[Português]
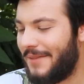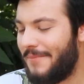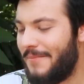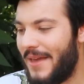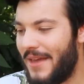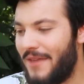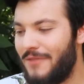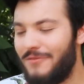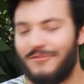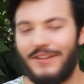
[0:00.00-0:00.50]

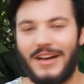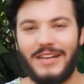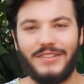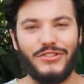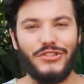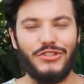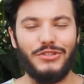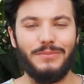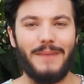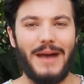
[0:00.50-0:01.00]
também, um
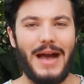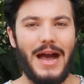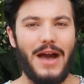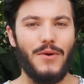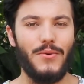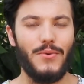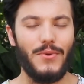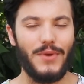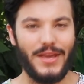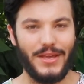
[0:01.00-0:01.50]
vaso de
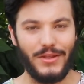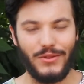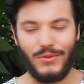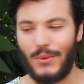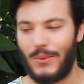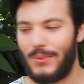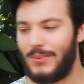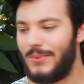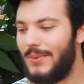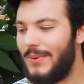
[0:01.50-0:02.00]
barro
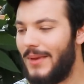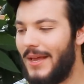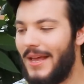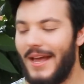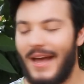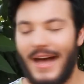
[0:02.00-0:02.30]
redondo.